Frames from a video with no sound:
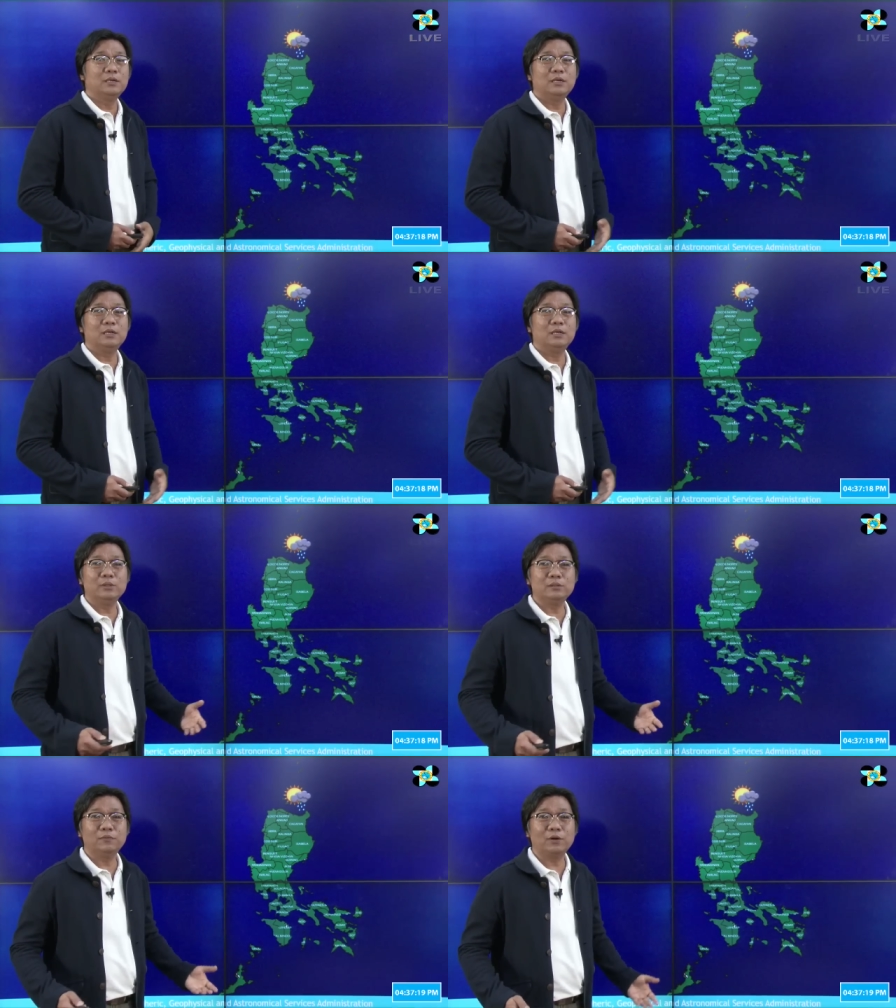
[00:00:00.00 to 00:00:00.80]
in
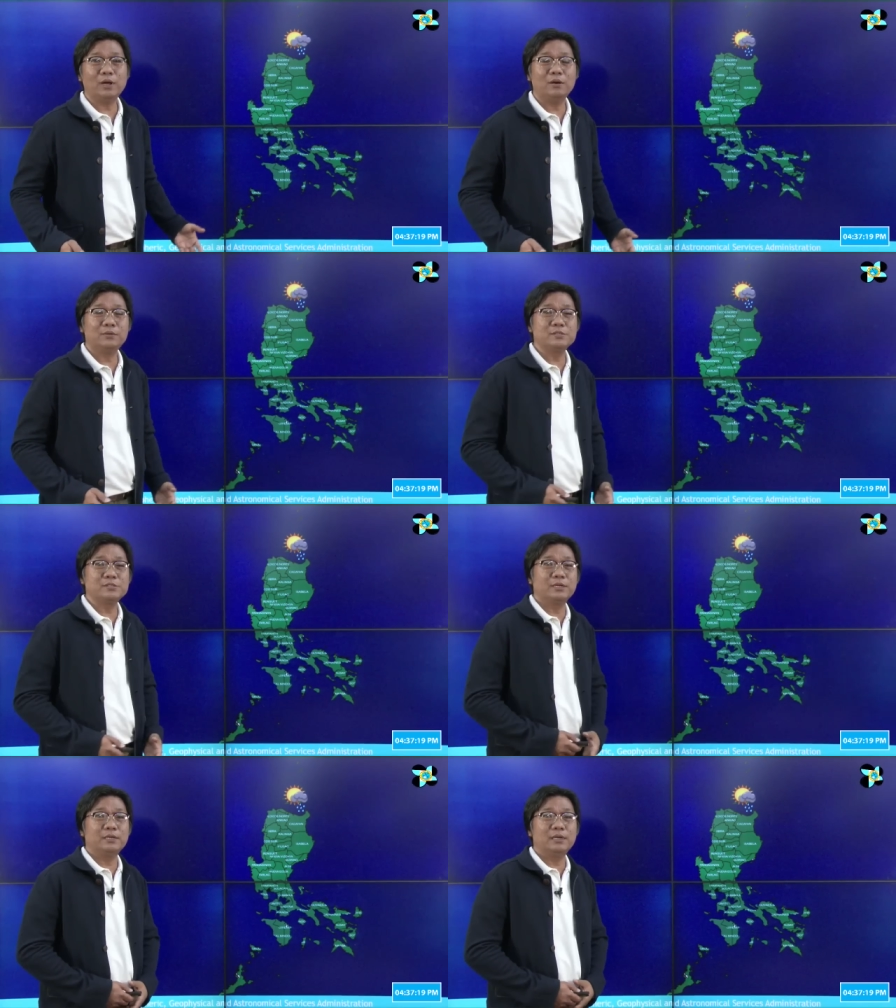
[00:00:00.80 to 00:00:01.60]
24 hours
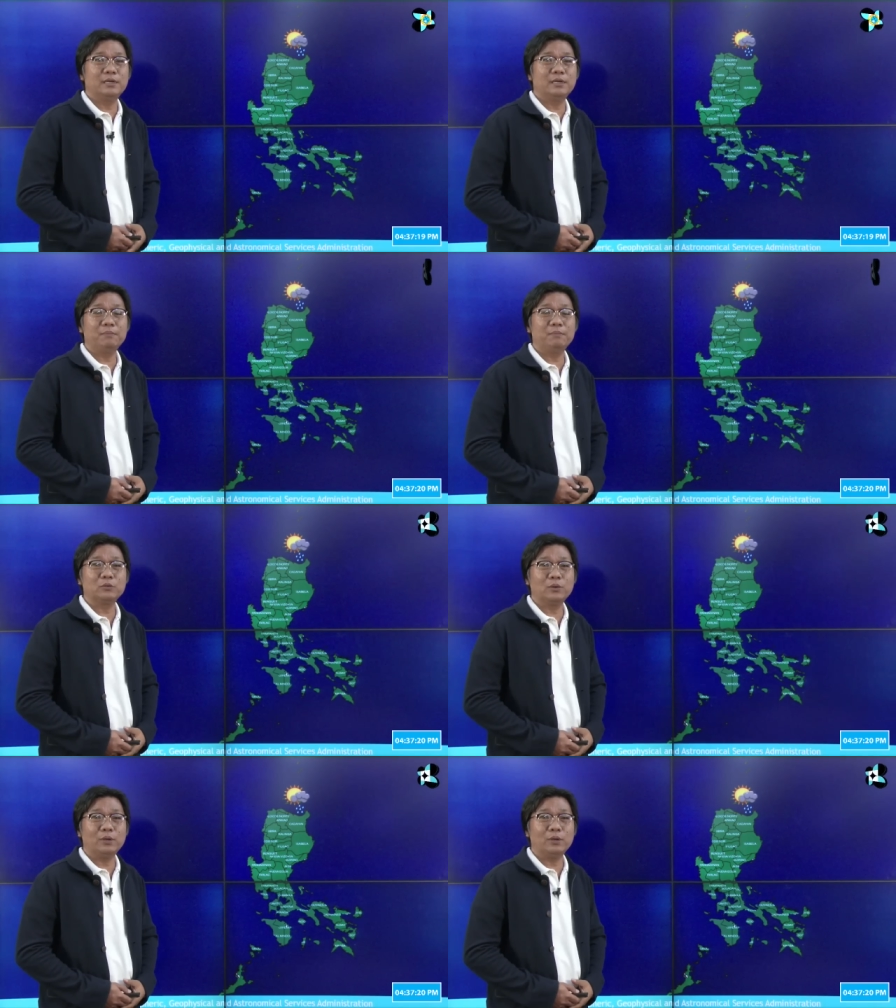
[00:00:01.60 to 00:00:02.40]
ay uh,
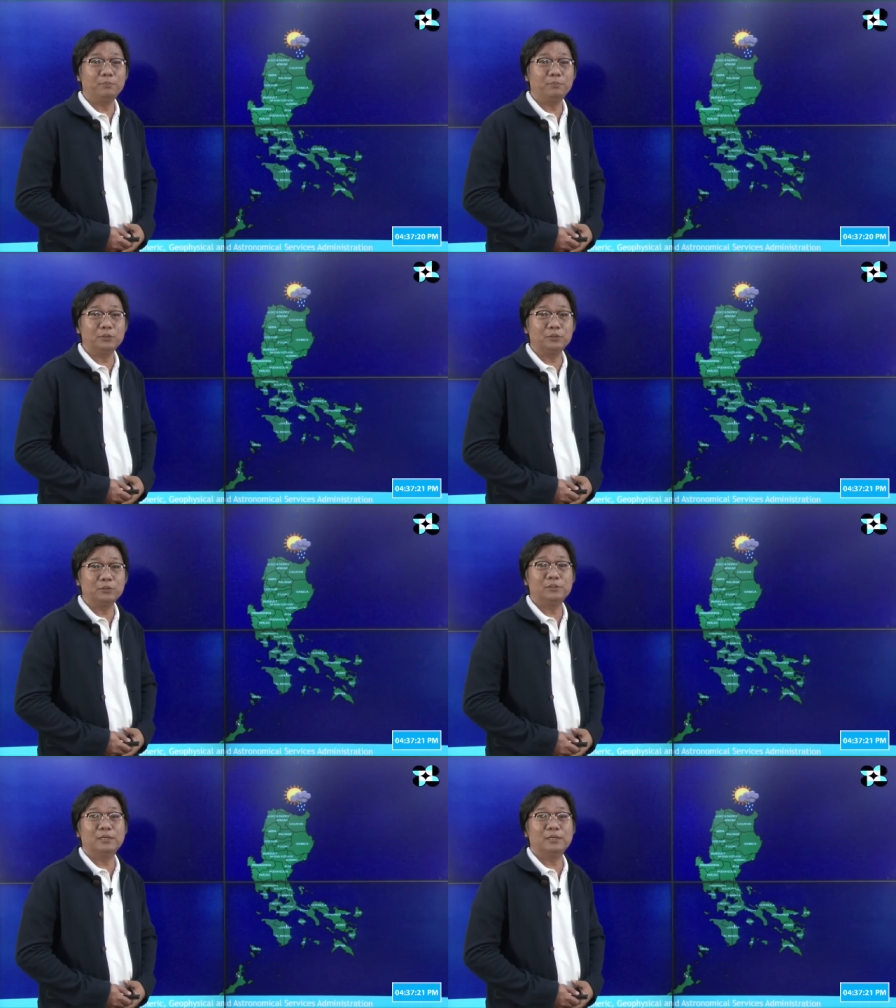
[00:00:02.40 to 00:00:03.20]
maapektuhan na po
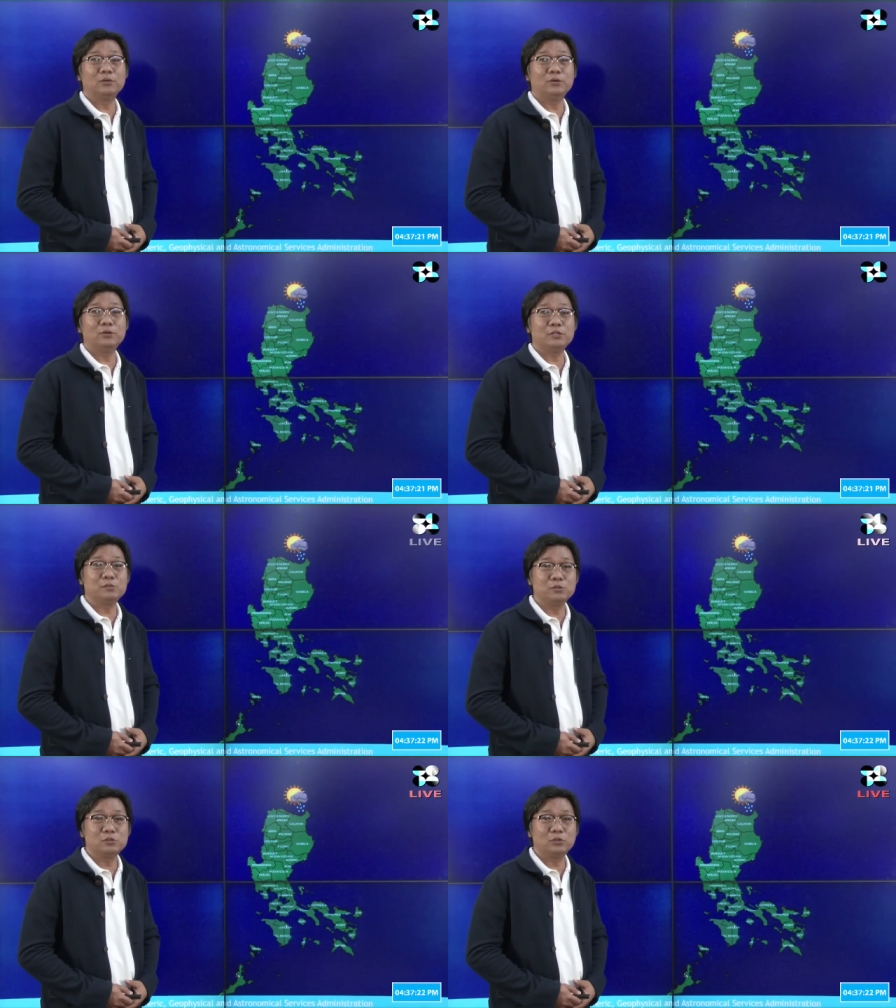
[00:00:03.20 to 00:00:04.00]
ito ng
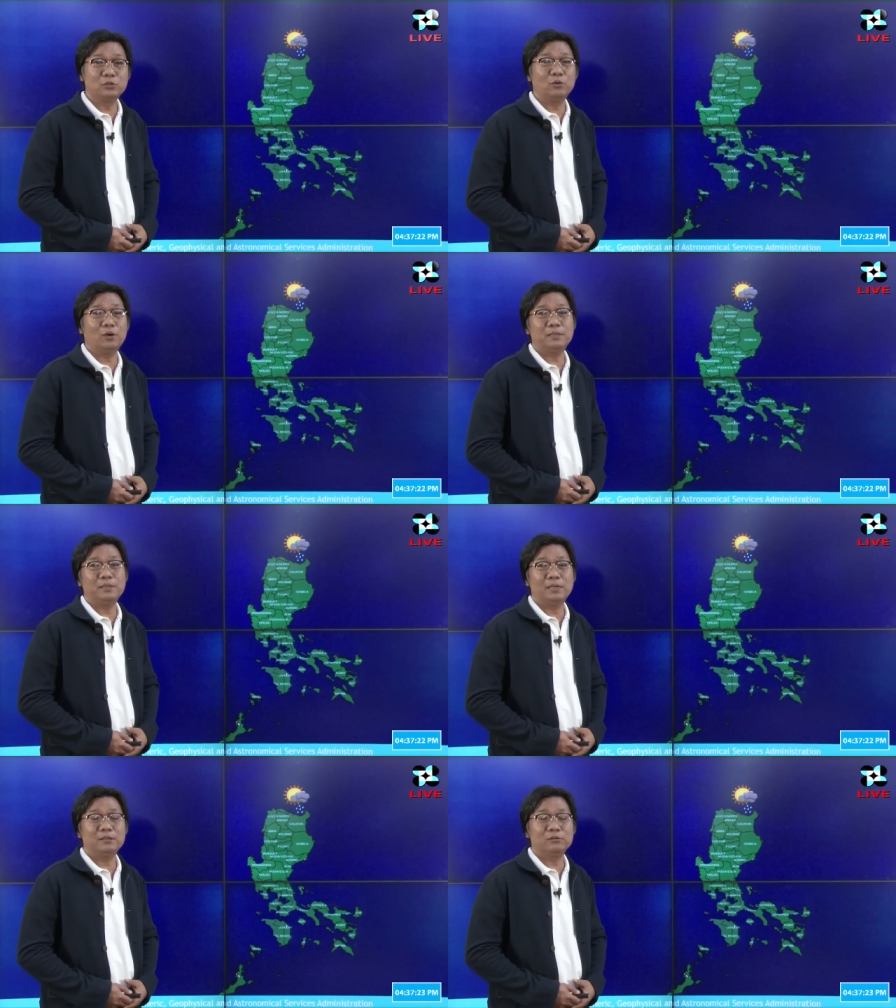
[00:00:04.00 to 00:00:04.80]
Northeast Monsoon o Amihan.